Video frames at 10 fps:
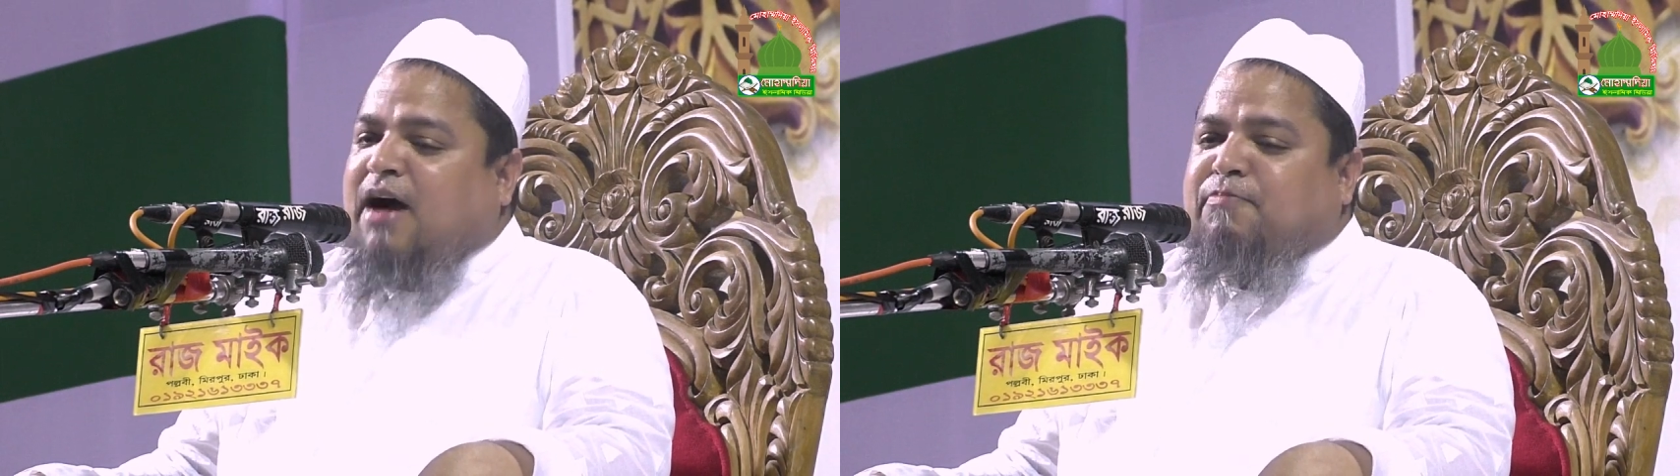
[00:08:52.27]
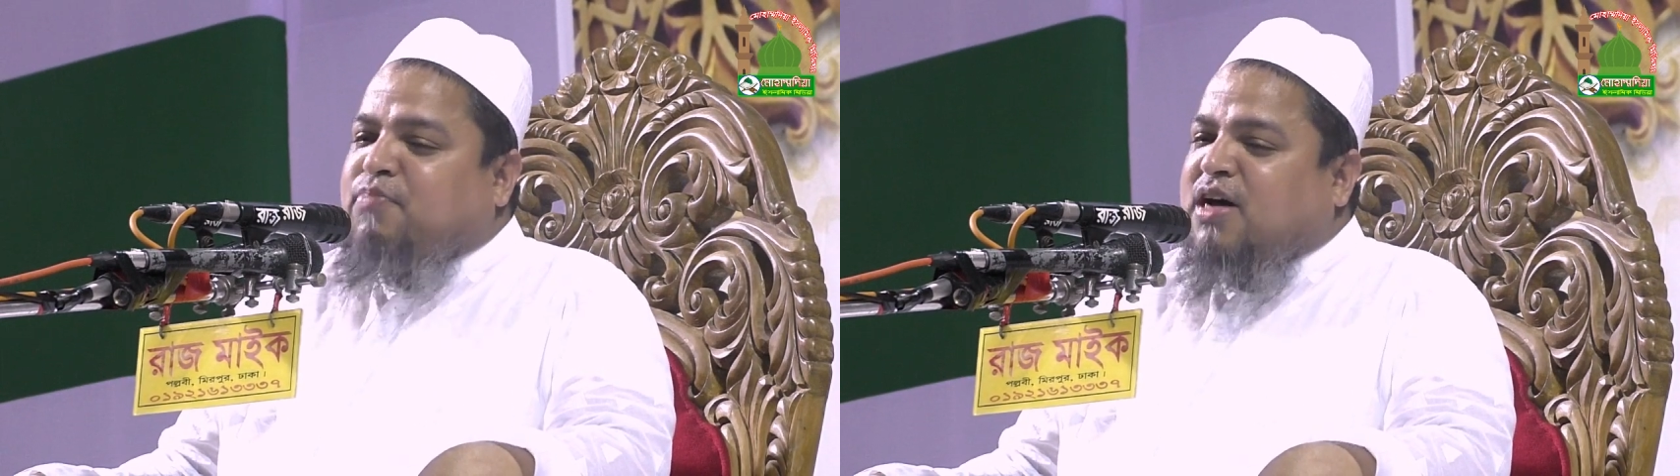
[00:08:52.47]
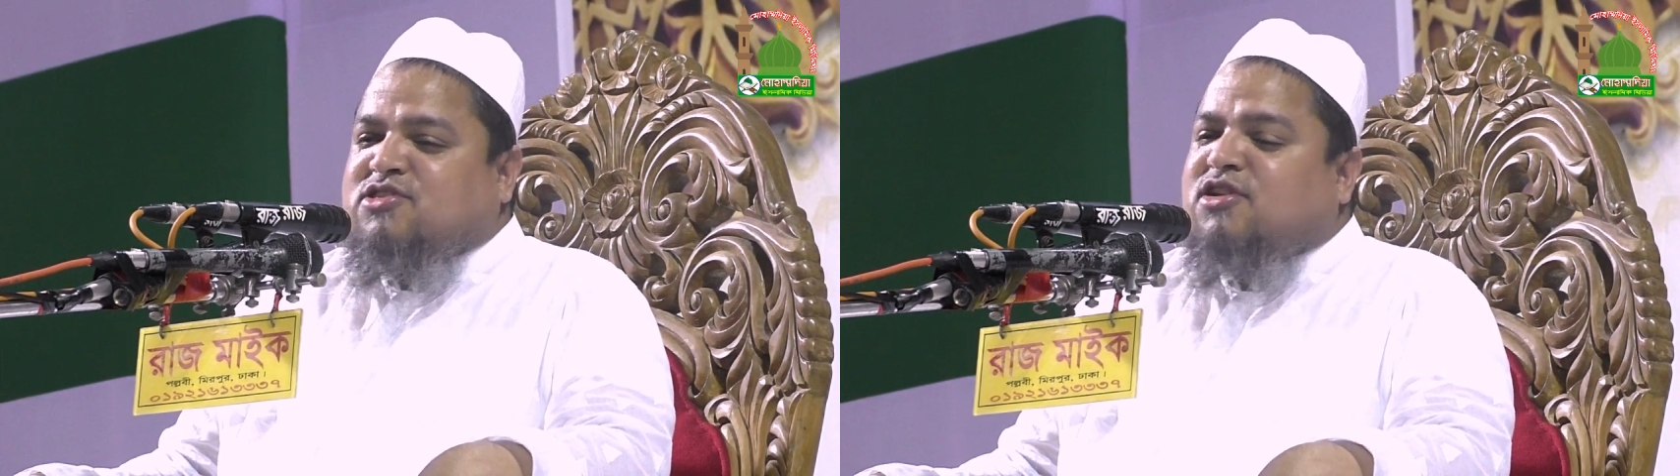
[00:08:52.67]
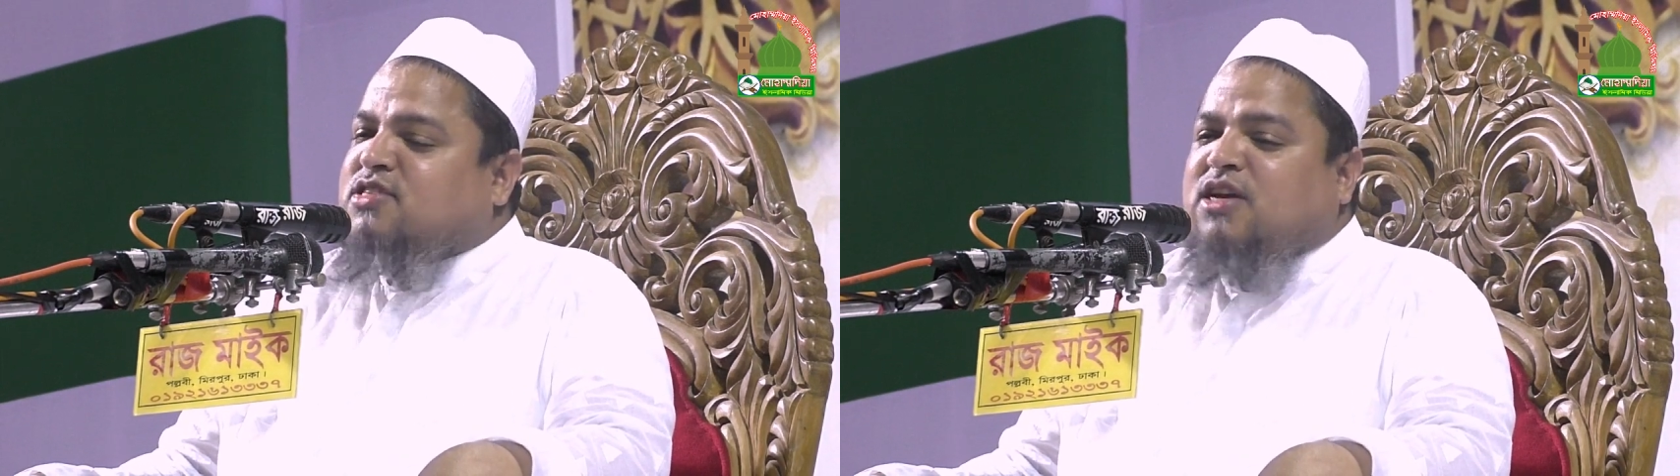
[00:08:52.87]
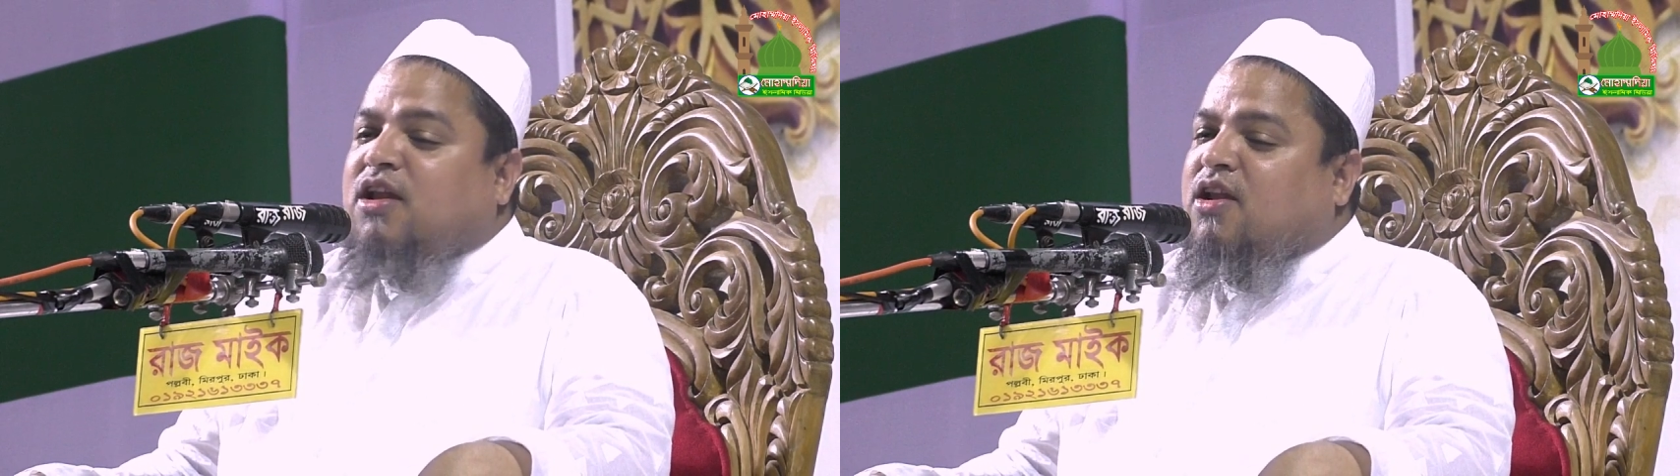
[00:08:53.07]
আব্বাস
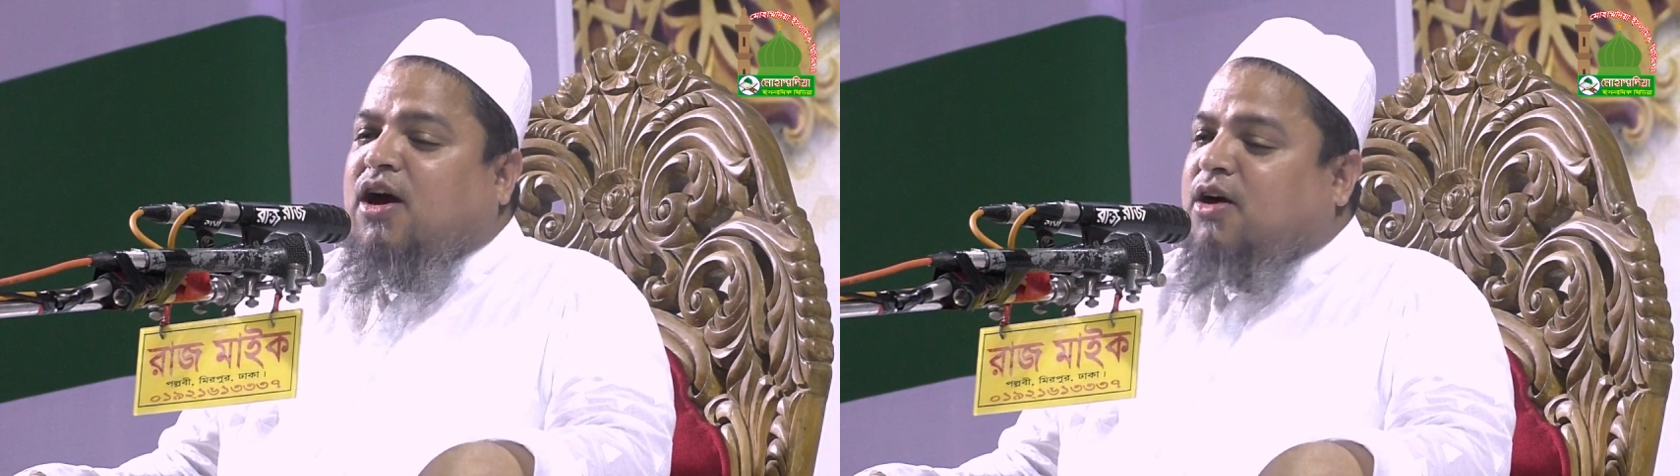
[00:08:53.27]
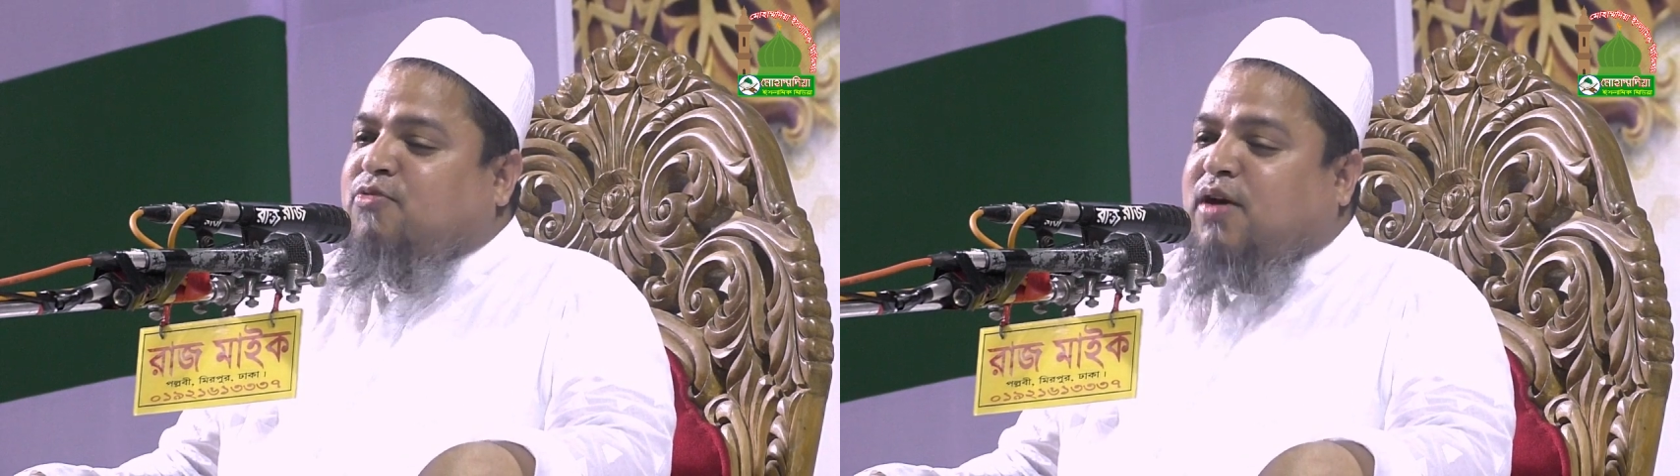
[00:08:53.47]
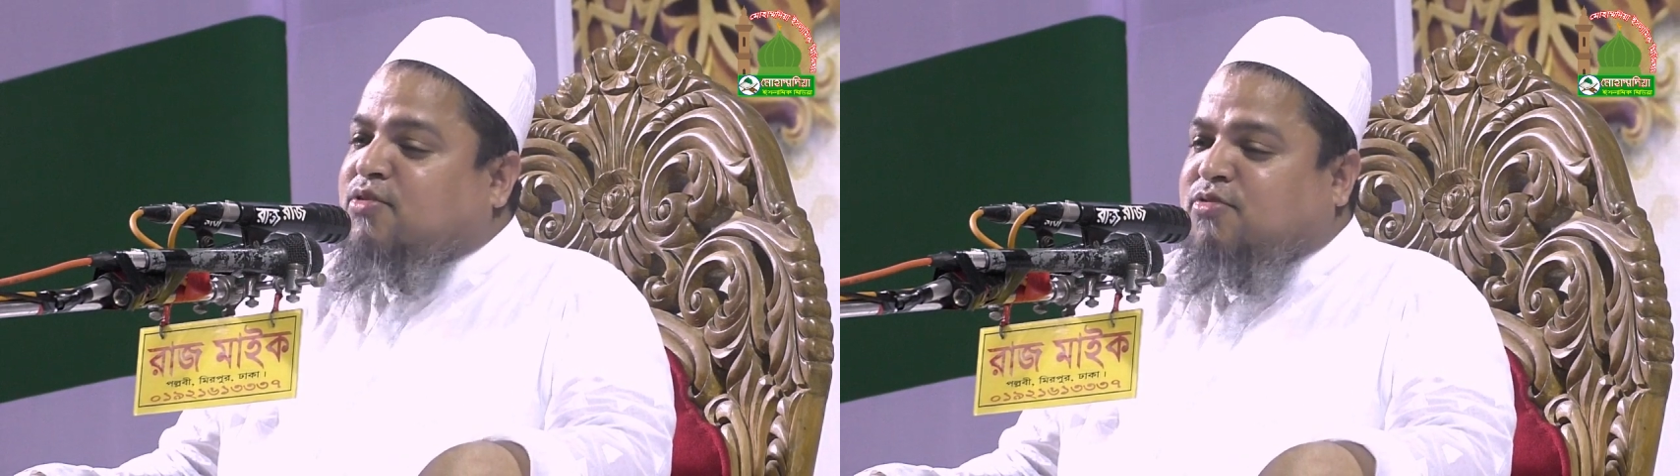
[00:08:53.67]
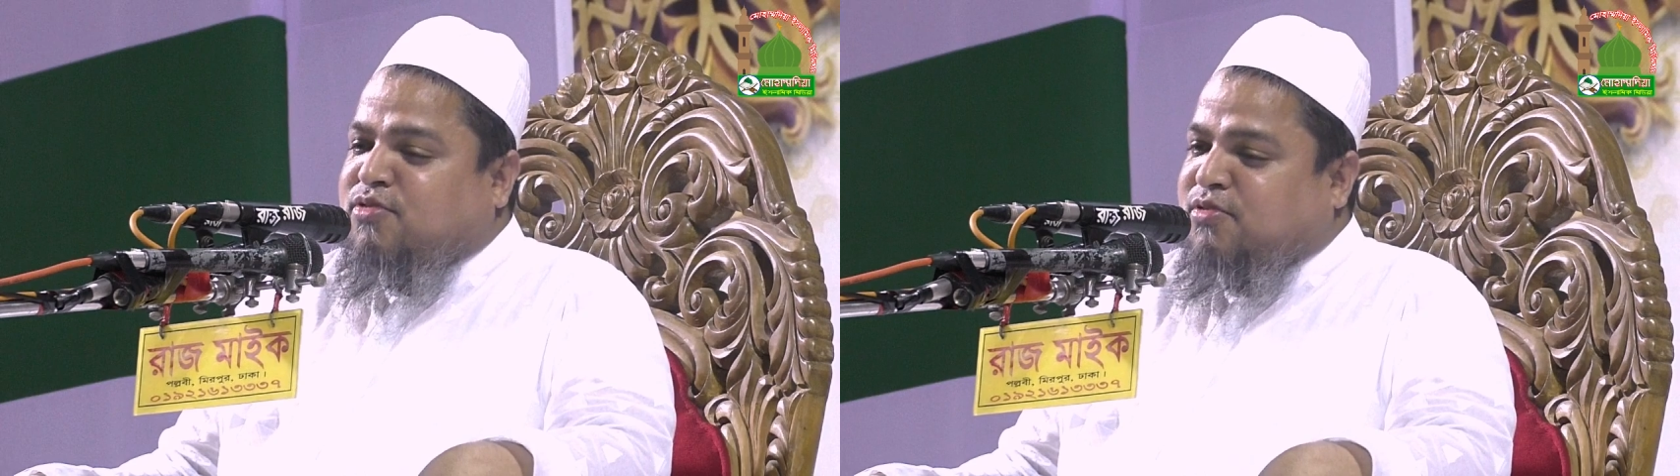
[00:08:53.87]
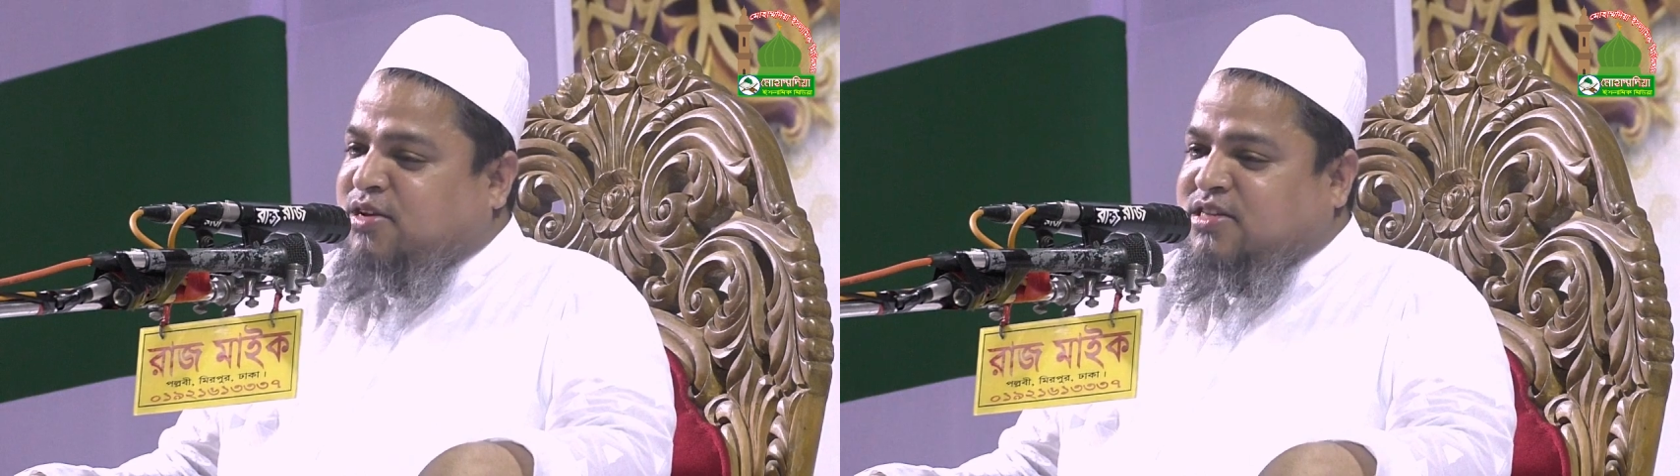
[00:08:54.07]
রাজি আল্লাহু
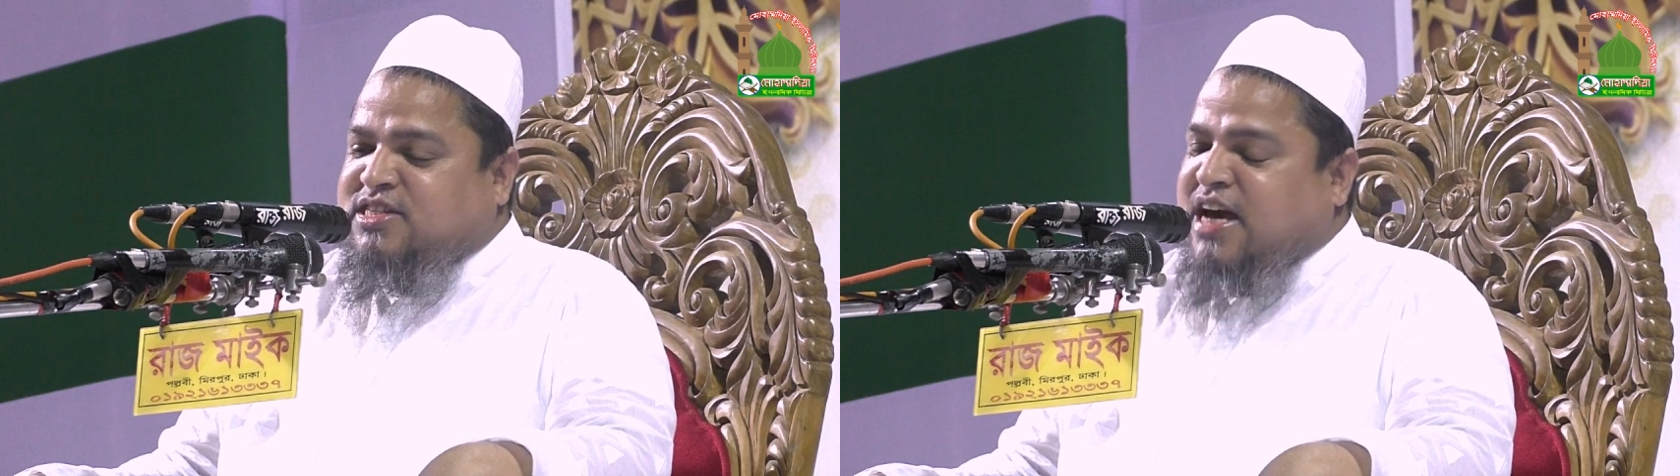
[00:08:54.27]
নবীর